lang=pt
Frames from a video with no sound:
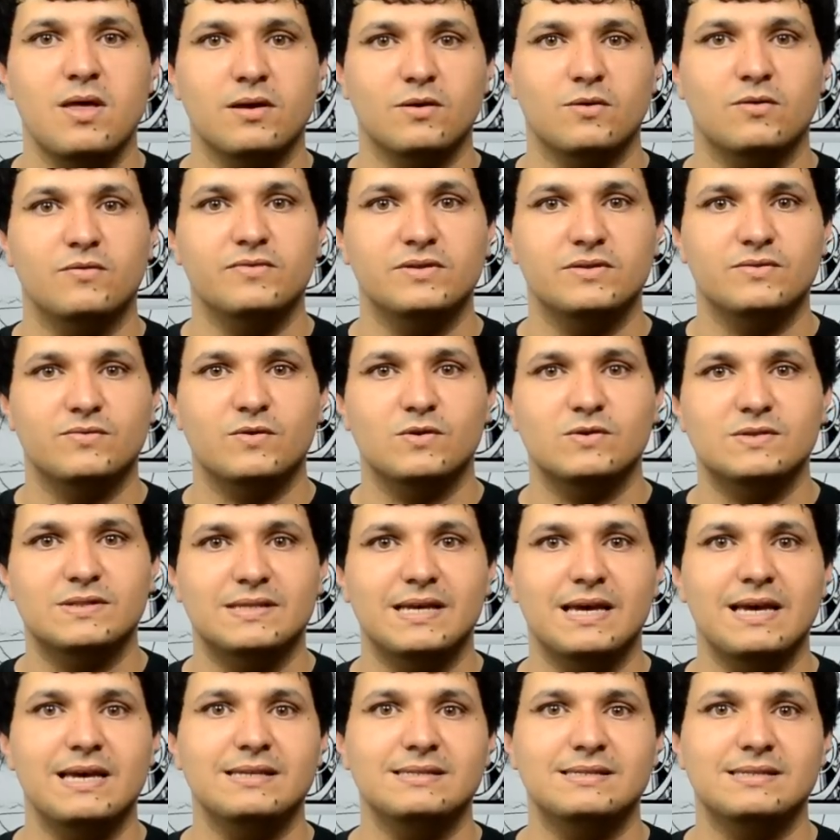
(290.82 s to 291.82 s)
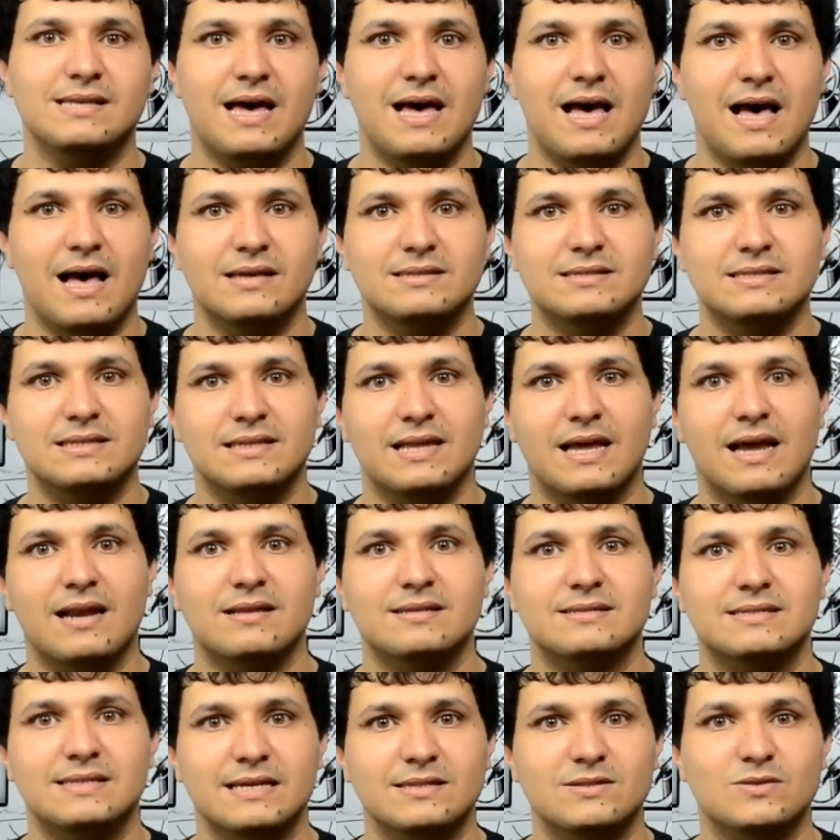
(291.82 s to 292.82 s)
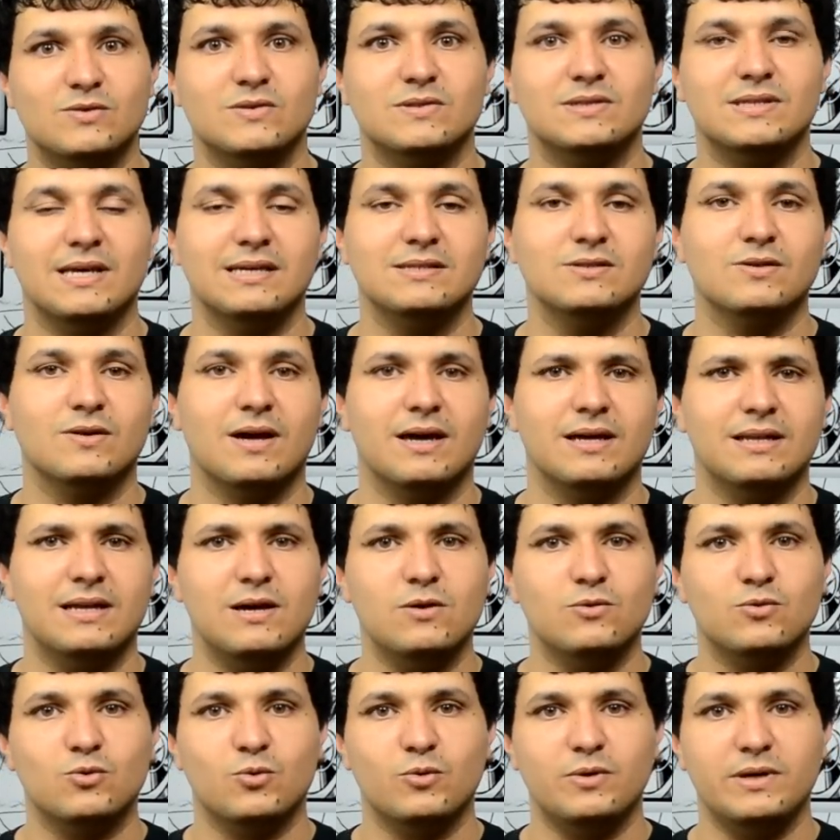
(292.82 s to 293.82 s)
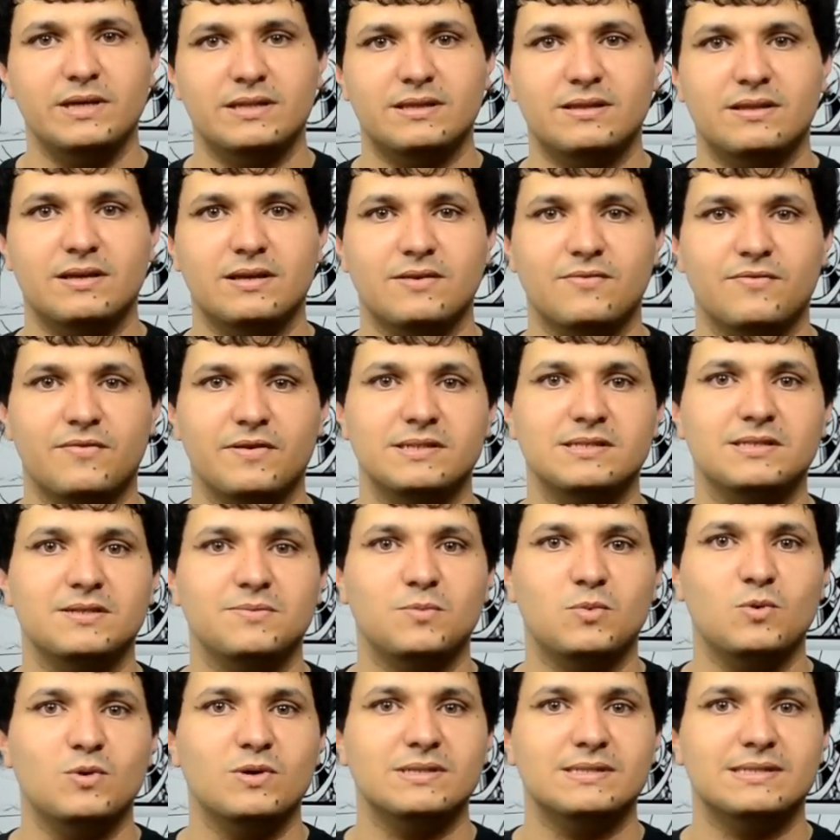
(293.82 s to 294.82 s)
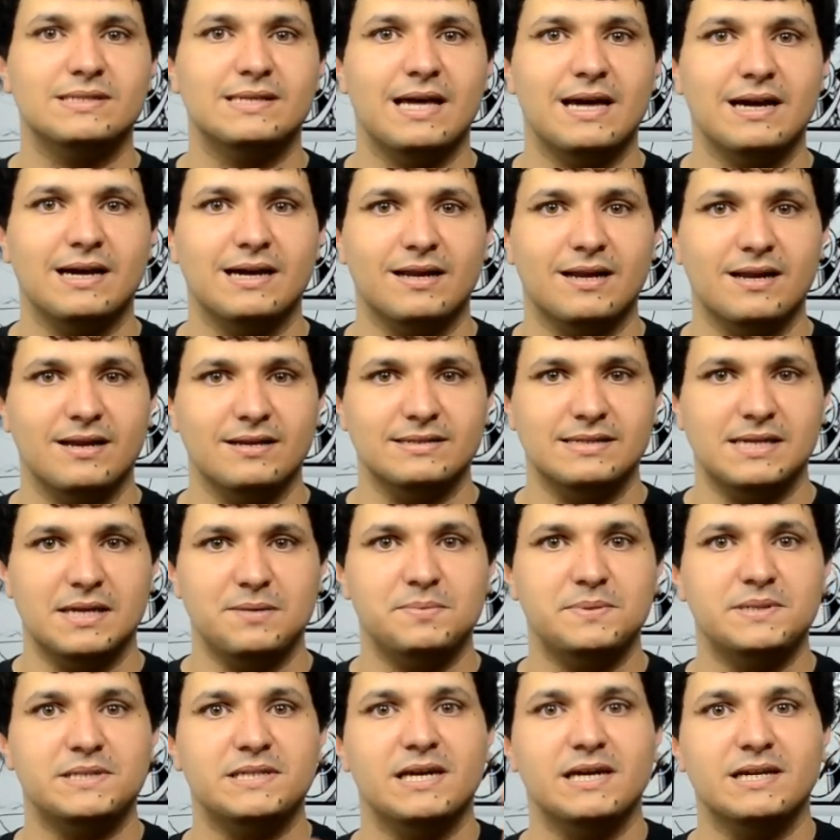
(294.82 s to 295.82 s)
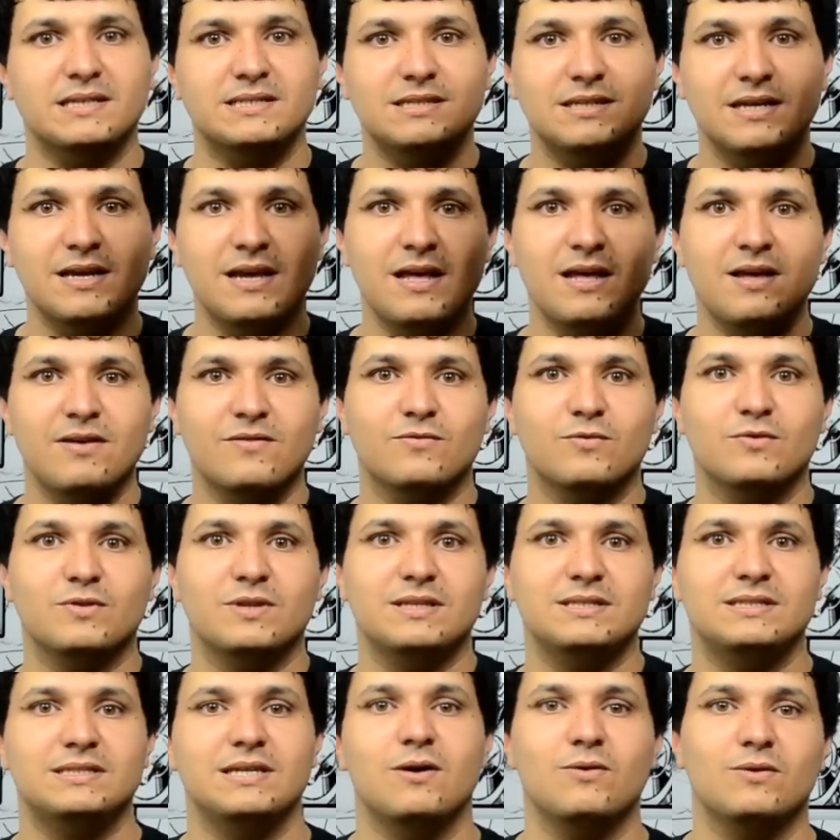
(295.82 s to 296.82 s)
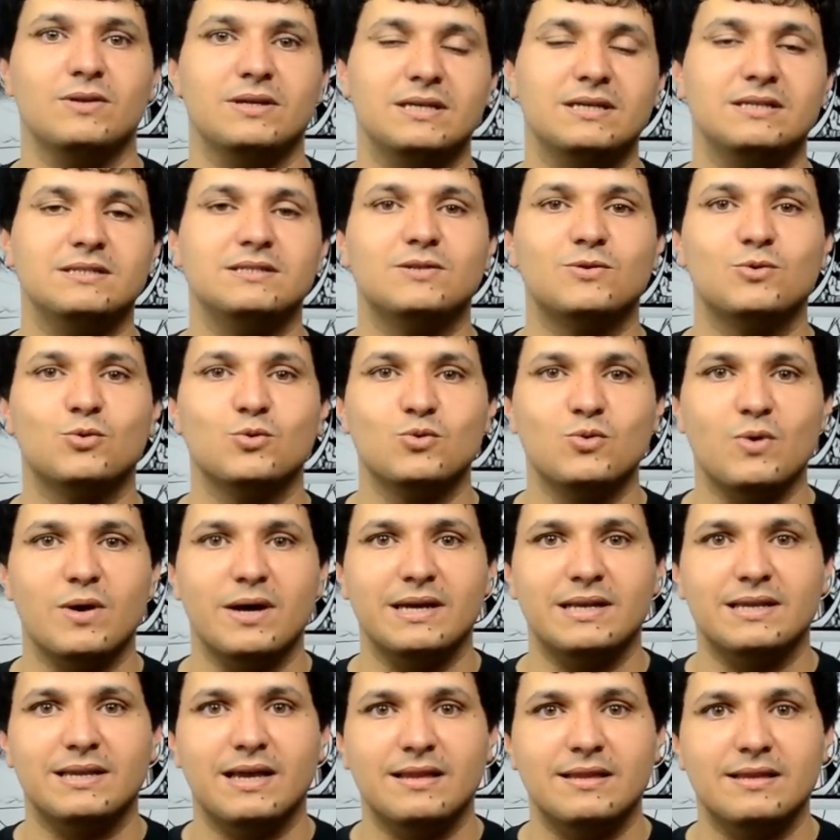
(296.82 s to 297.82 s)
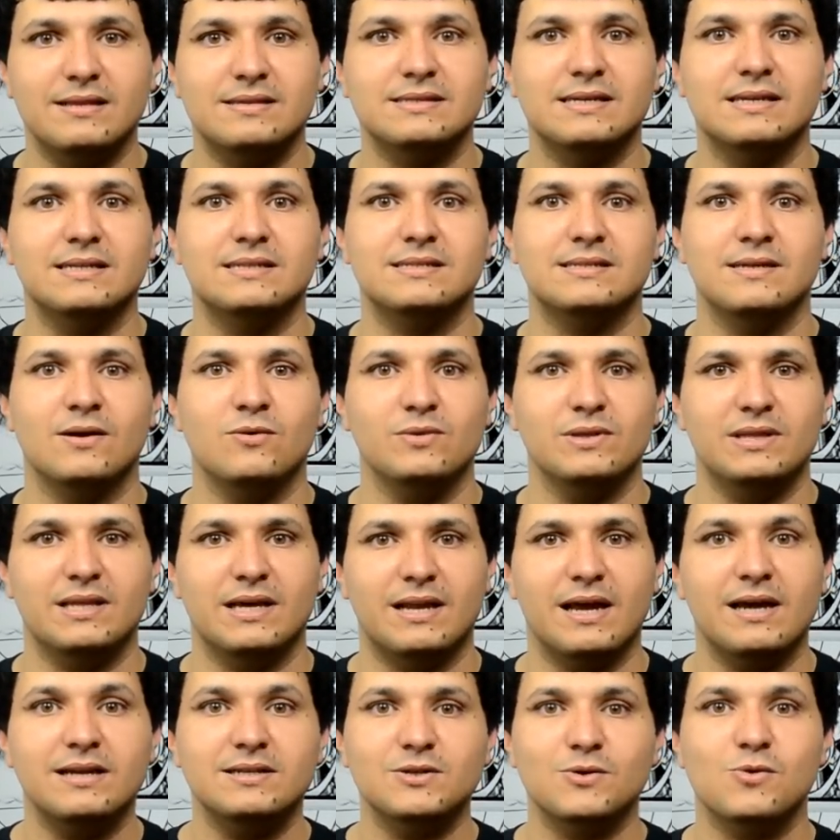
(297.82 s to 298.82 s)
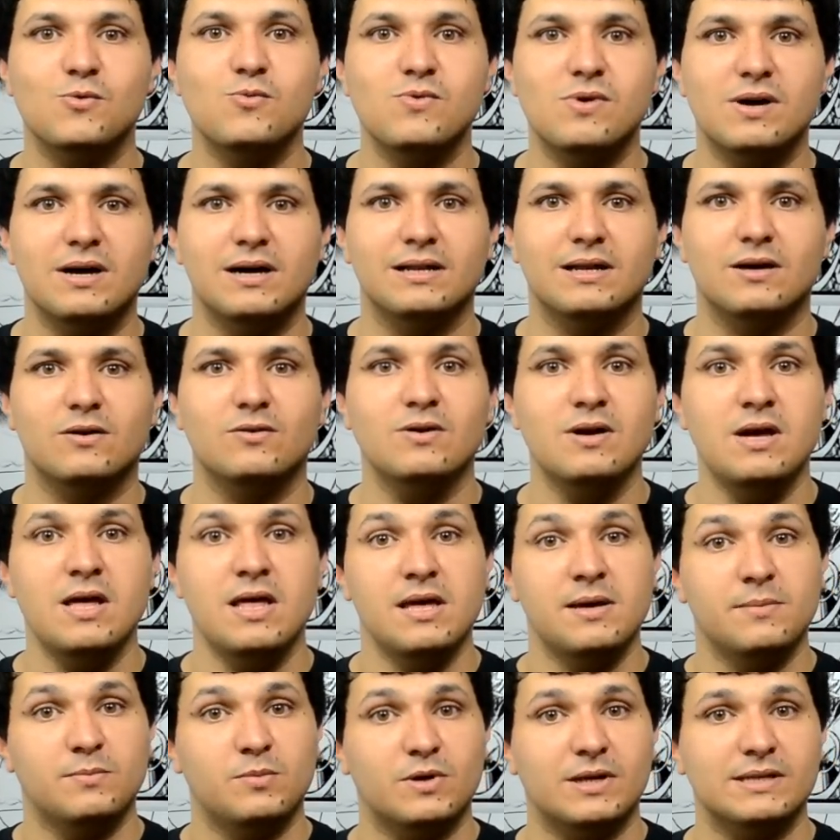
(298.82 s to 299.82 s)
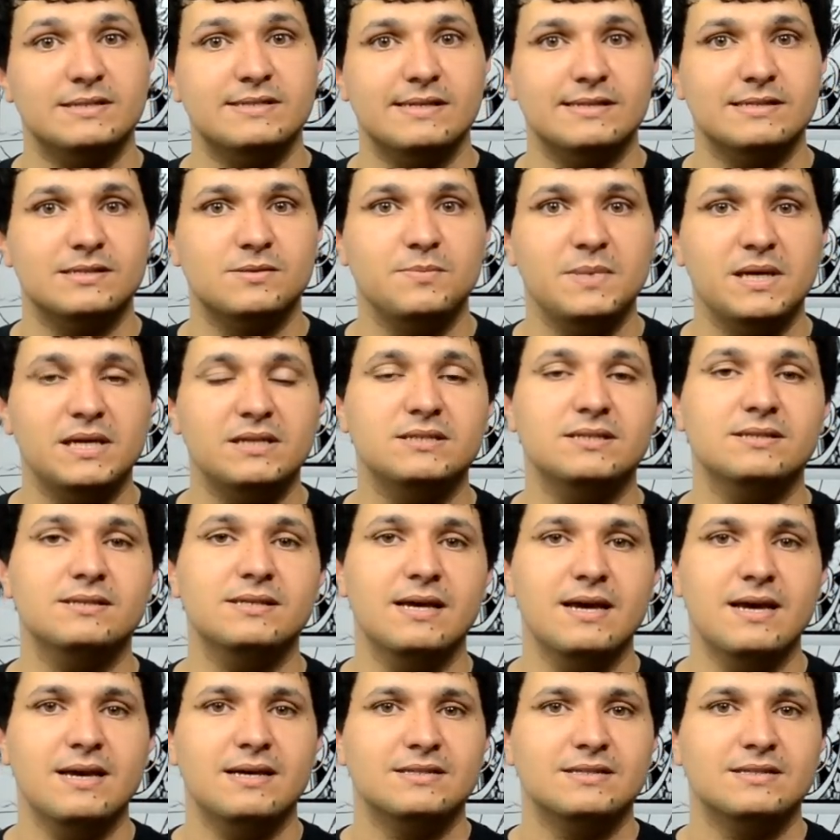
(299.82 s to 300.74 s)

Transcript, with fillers: Convido vocês a assinar as redes sociais do canal, Twitter, Facebook, Instagram, Snapchat. Vou deixar o link de tudo aí na descrição. Interaja com o canal por essas mídias.